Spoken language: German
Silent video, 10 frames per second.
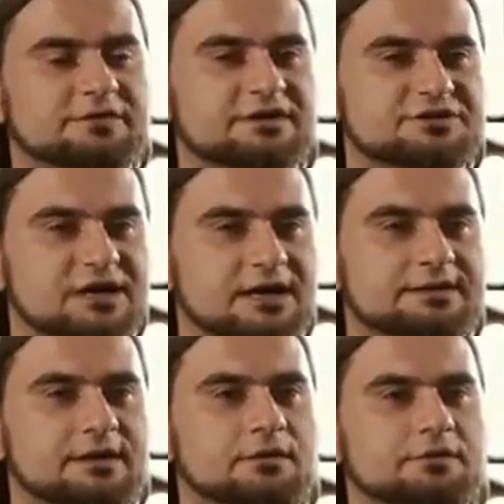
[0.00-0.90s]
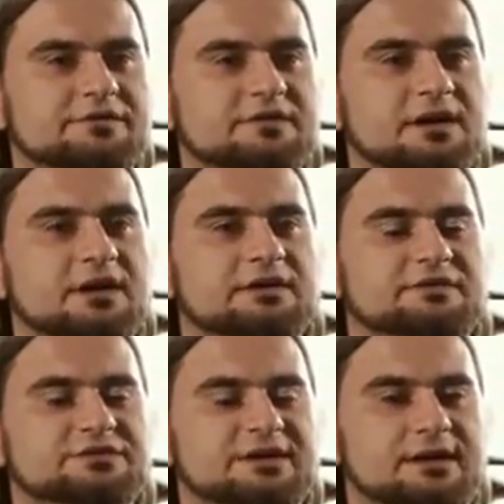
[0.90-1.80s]
größeren Schaden aus.
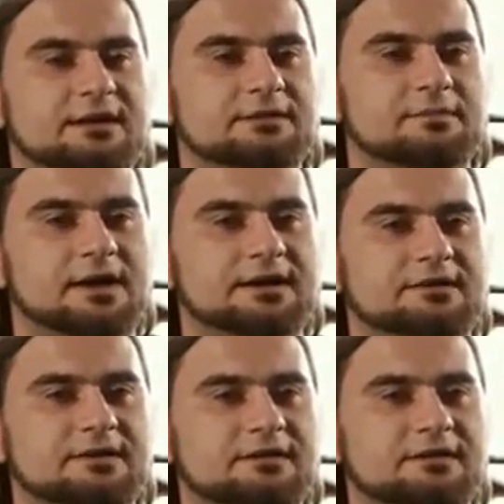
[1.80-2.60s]
Sie stehen allgemein